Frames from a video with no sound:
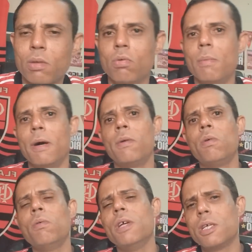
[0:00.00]
turma.
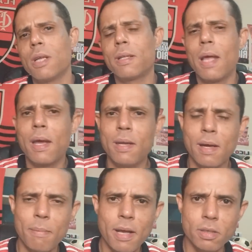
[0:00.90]
O Isla,
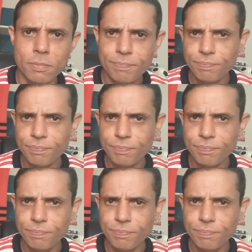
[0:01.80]
tecnicamente.